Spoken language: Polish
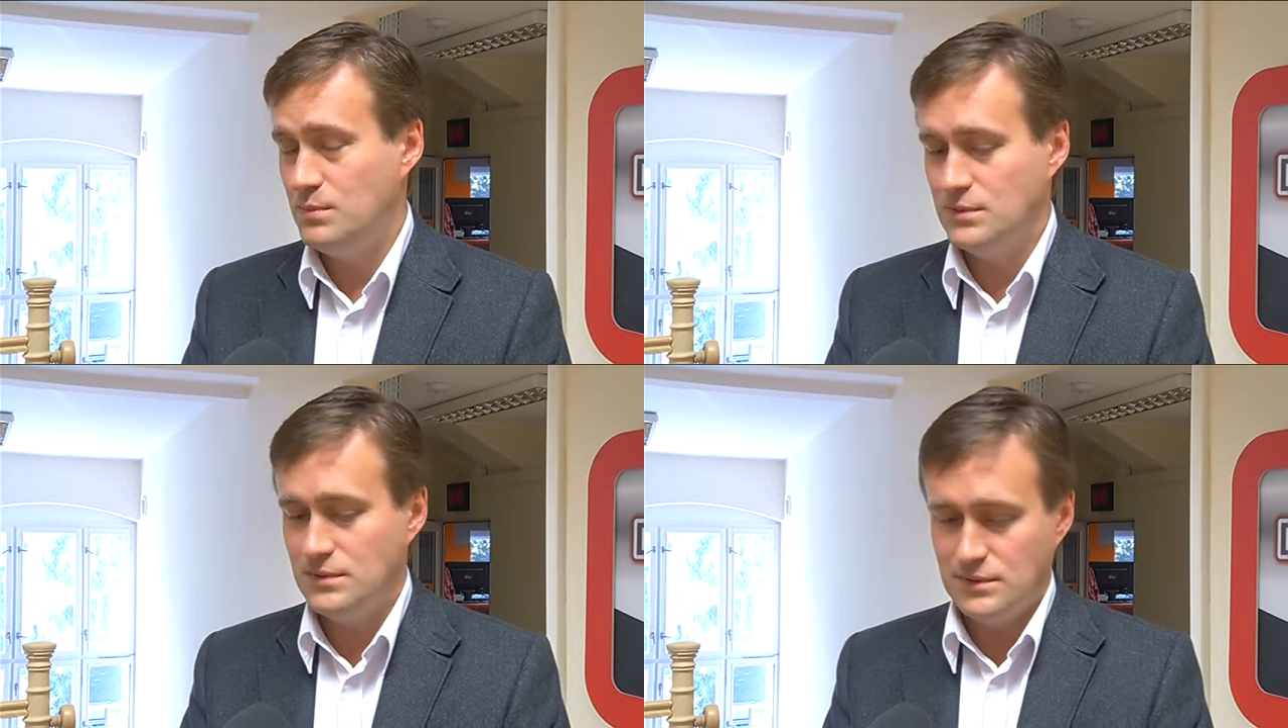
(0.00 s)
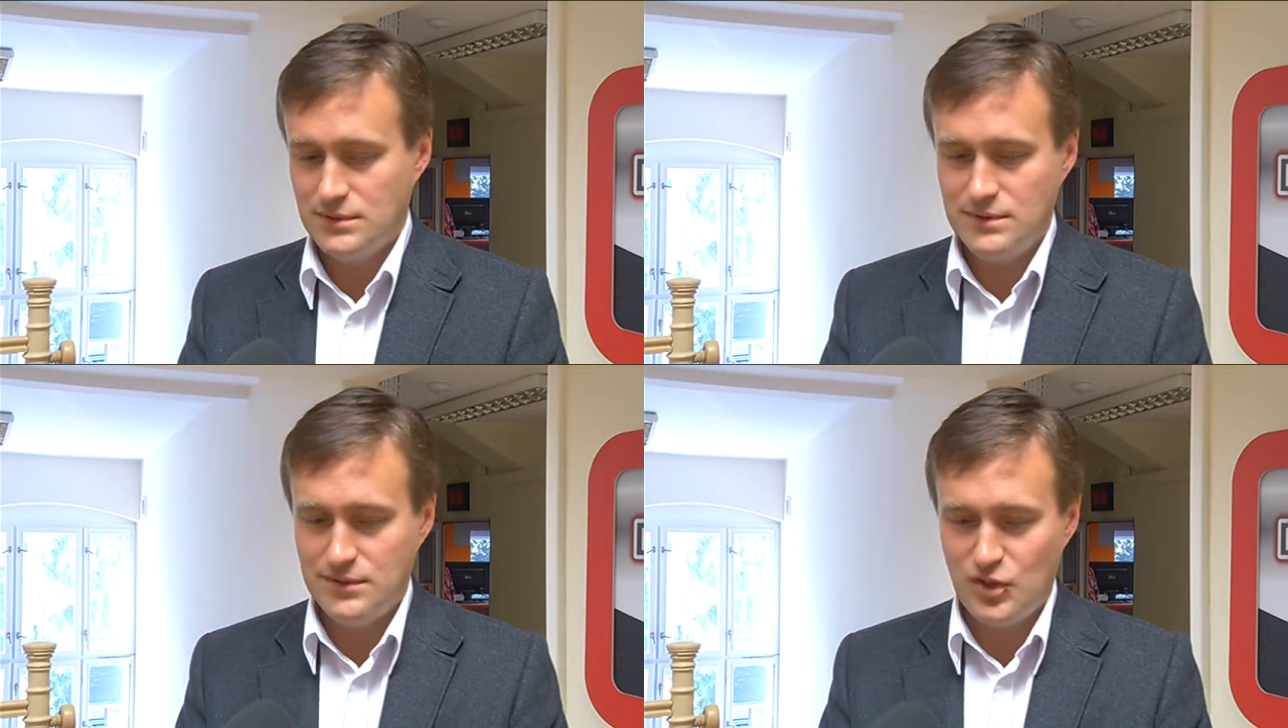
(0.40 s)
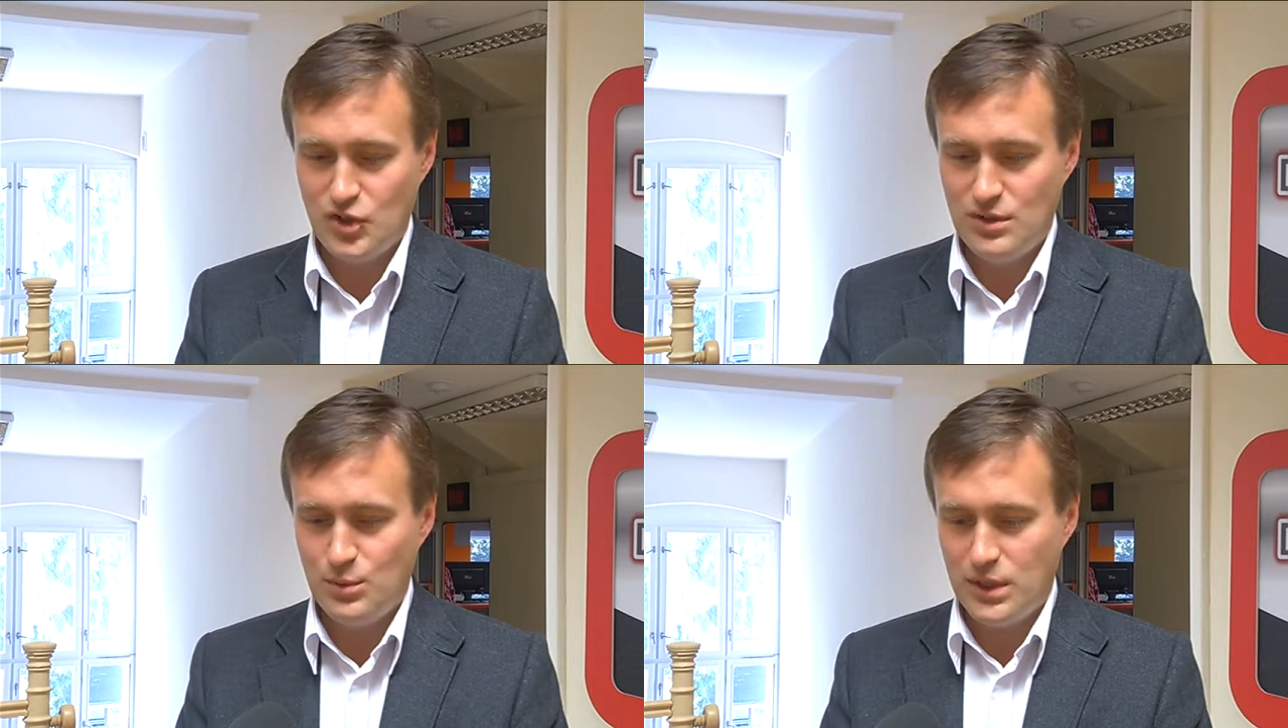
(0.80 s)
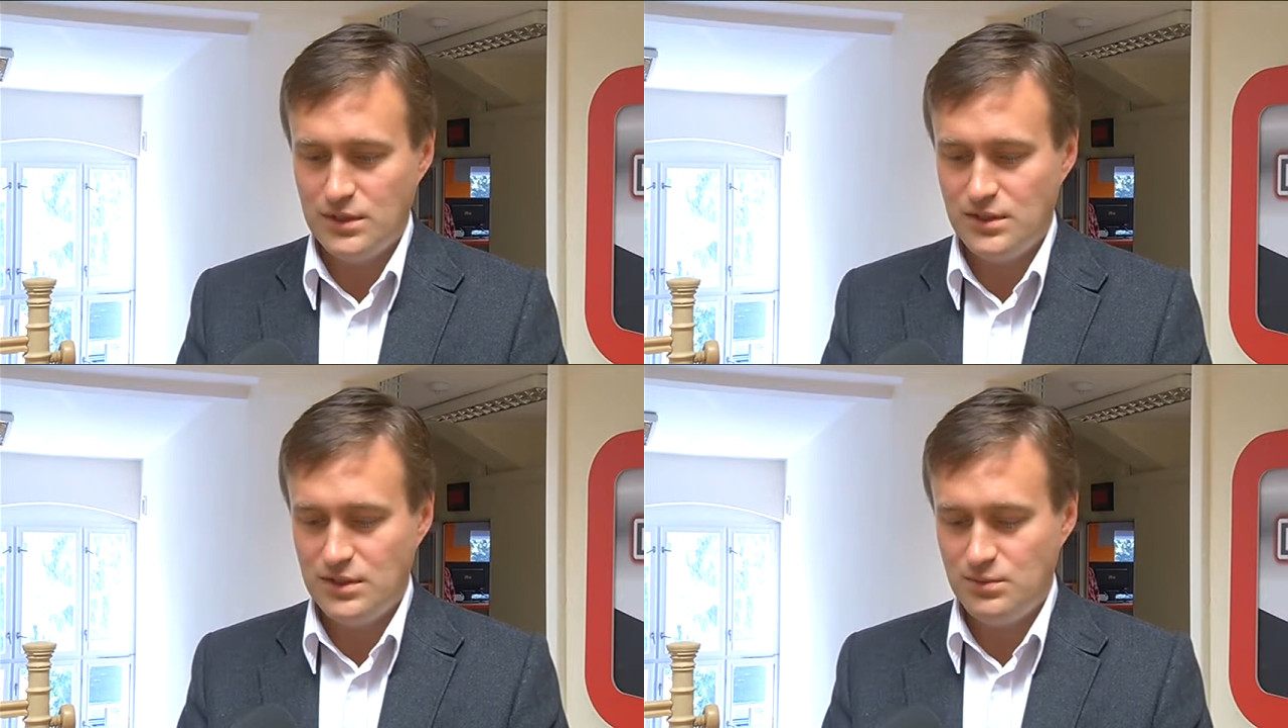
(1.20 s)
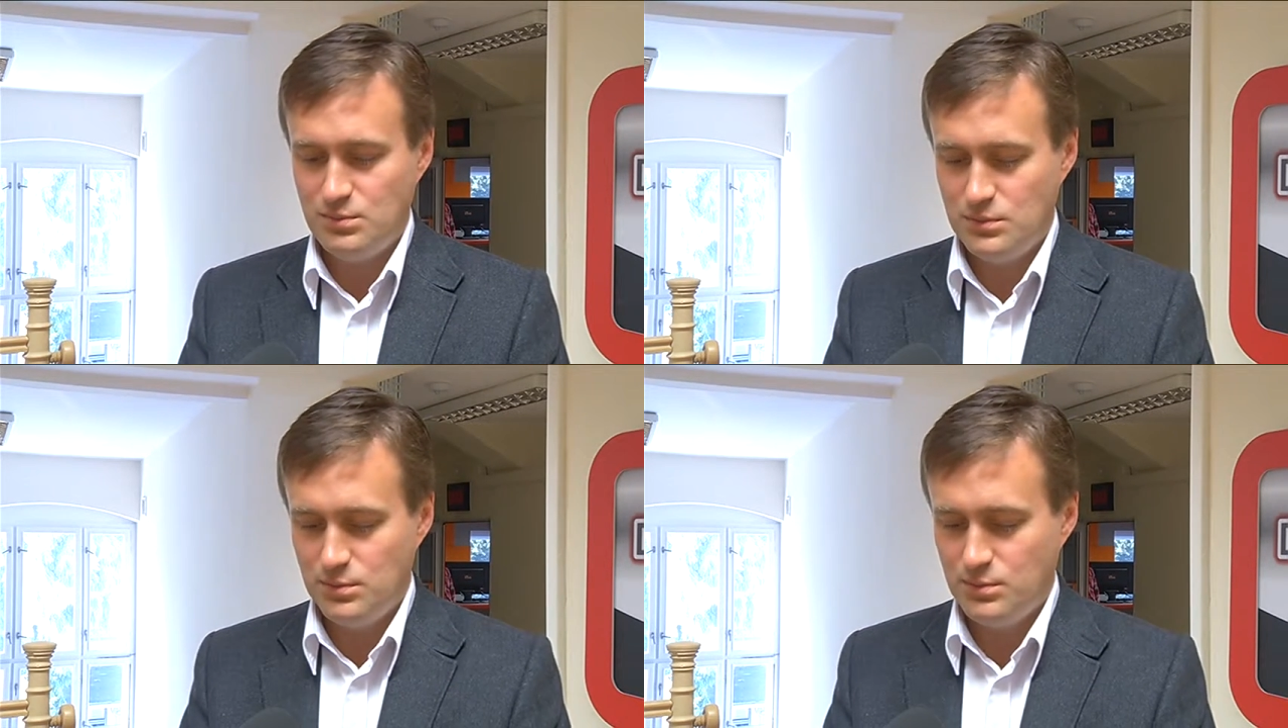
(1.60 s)
no, rolą radnych jest
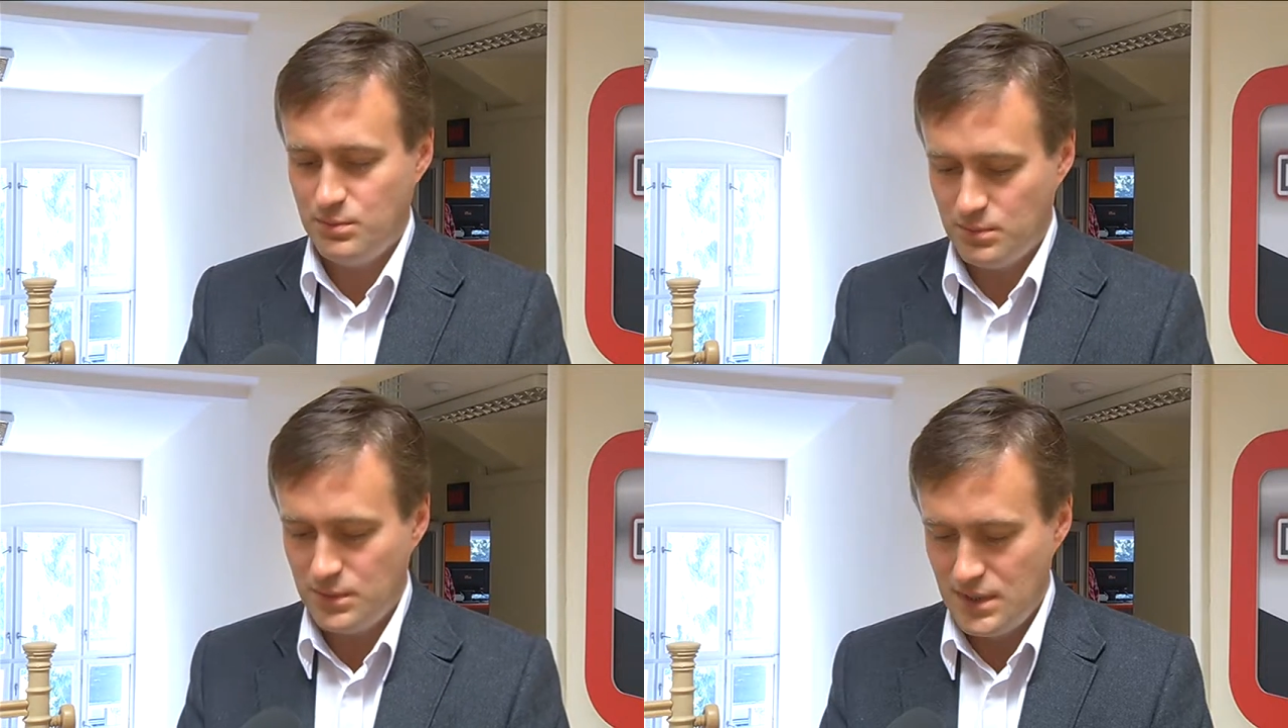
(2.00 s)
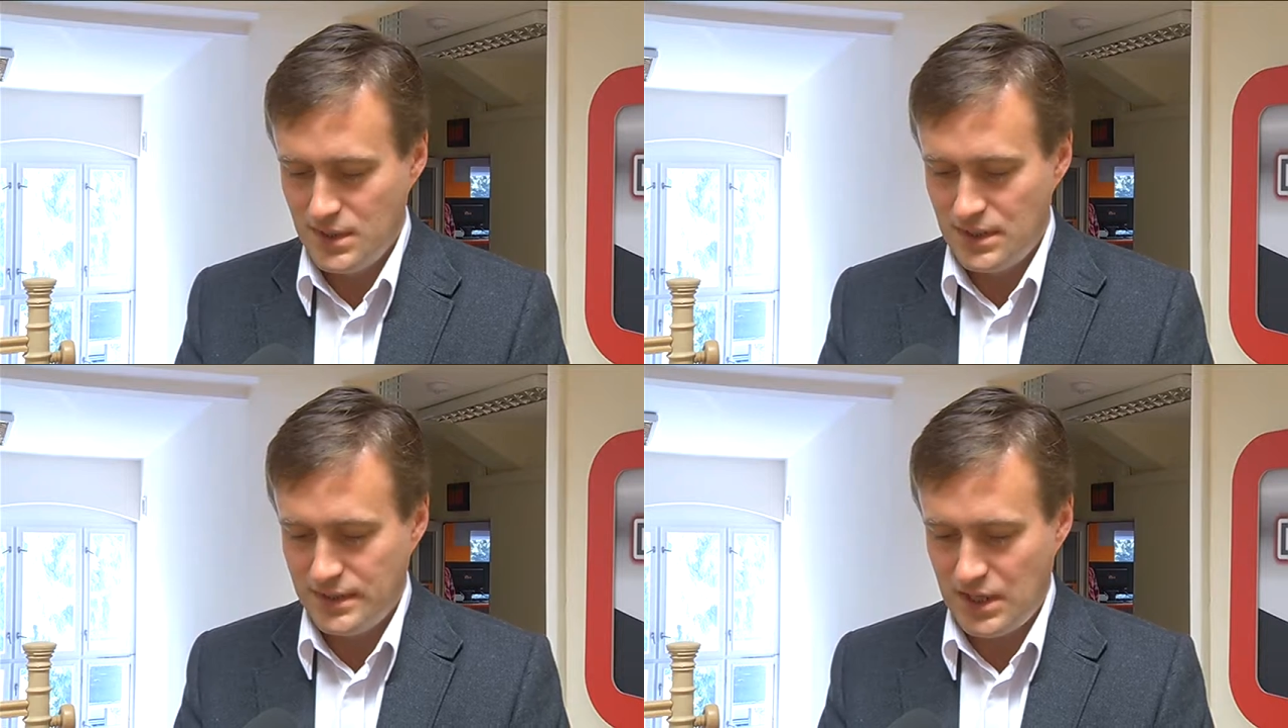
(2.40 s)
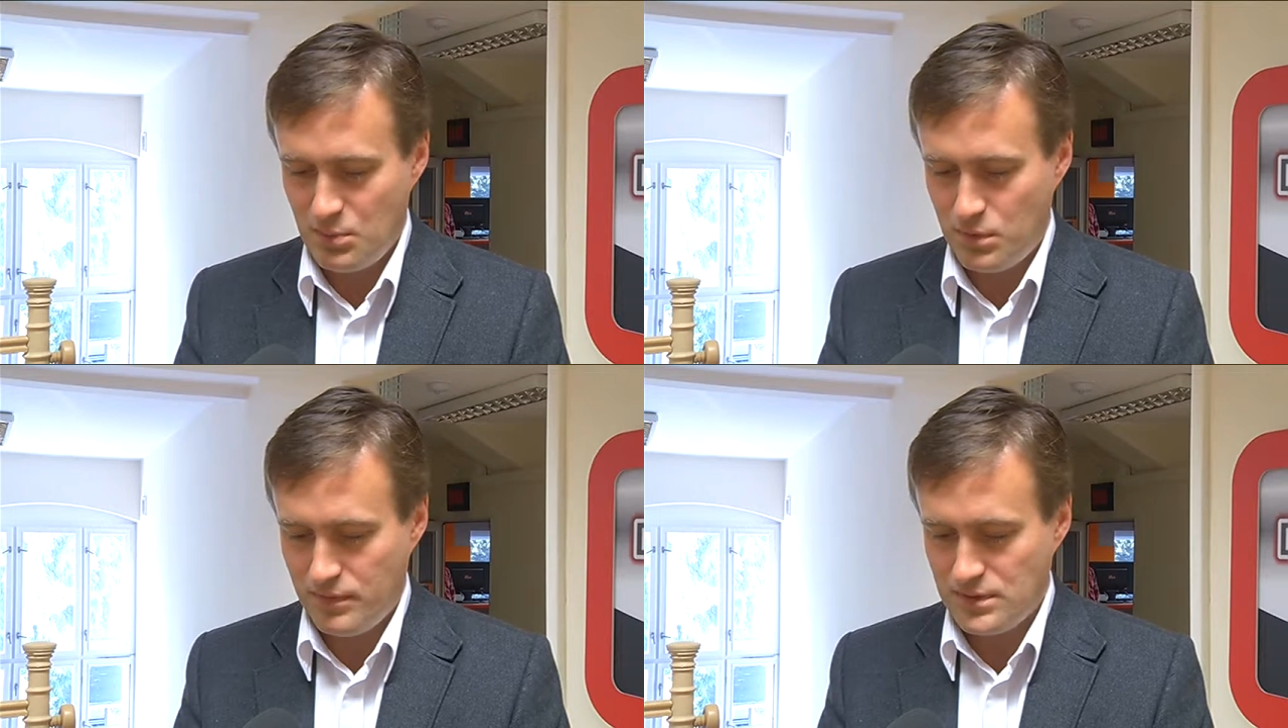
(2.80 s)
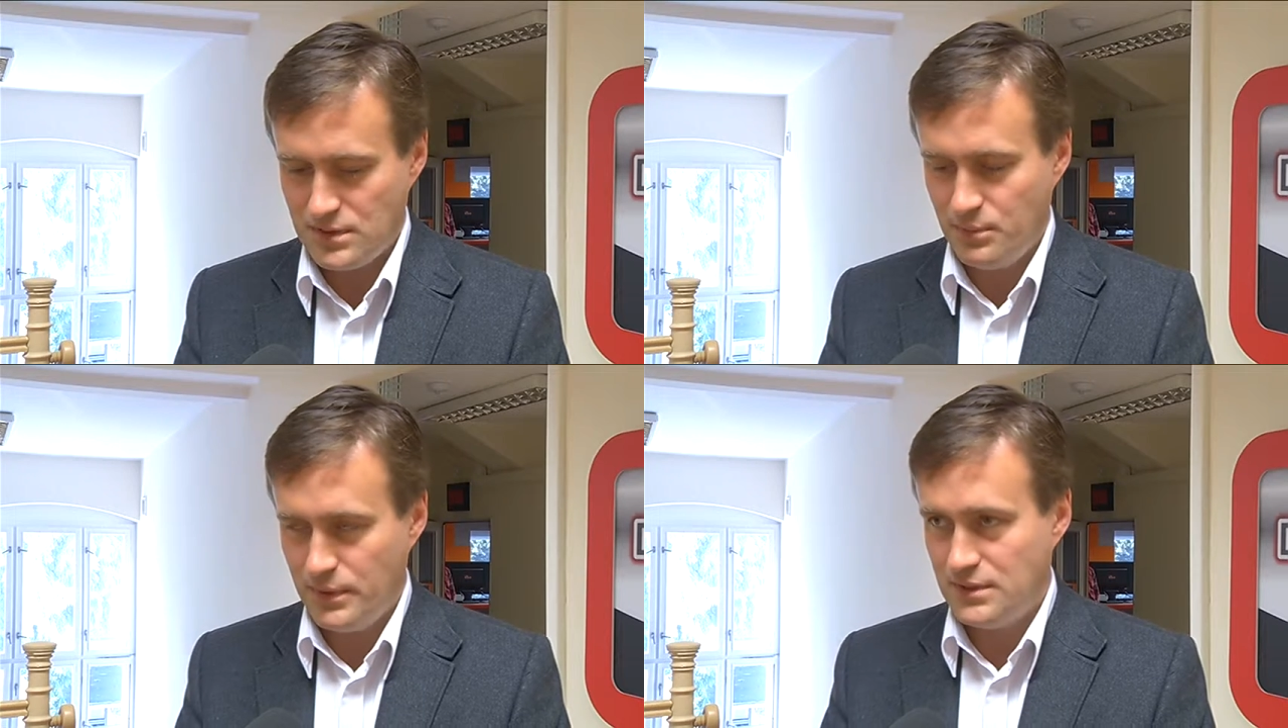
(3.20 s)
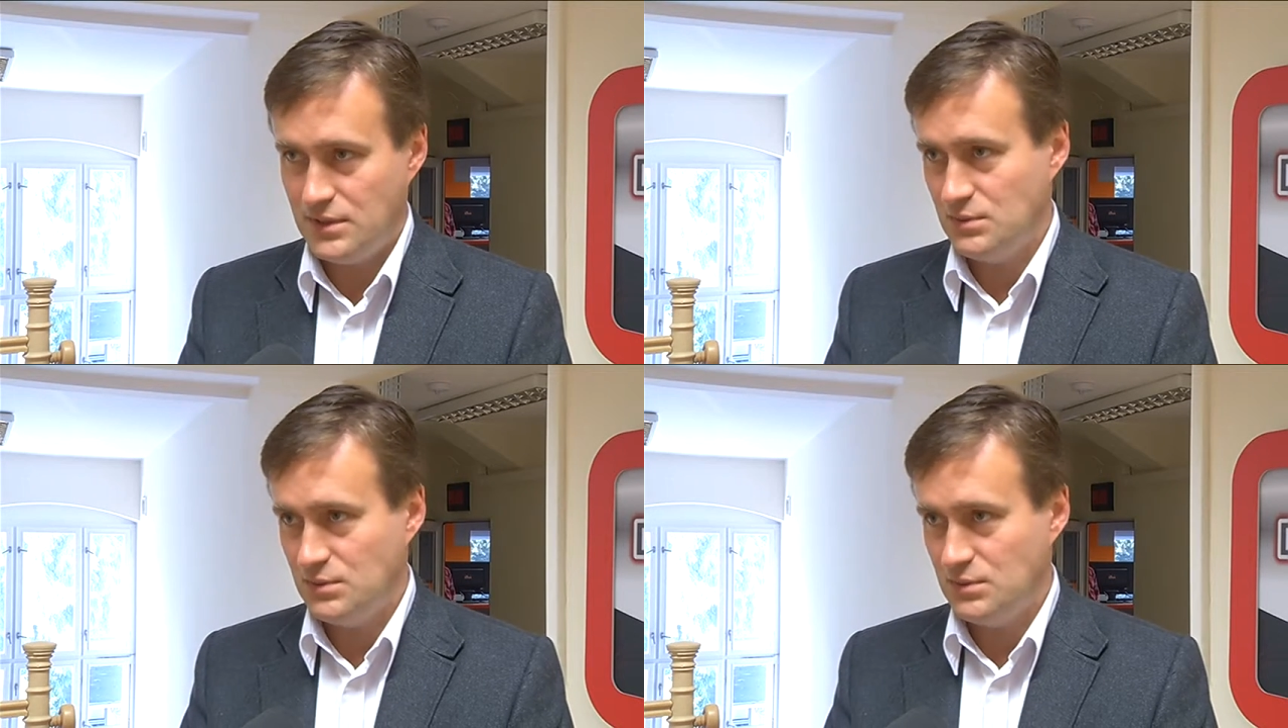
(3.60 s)
takie prowadzenie miasta,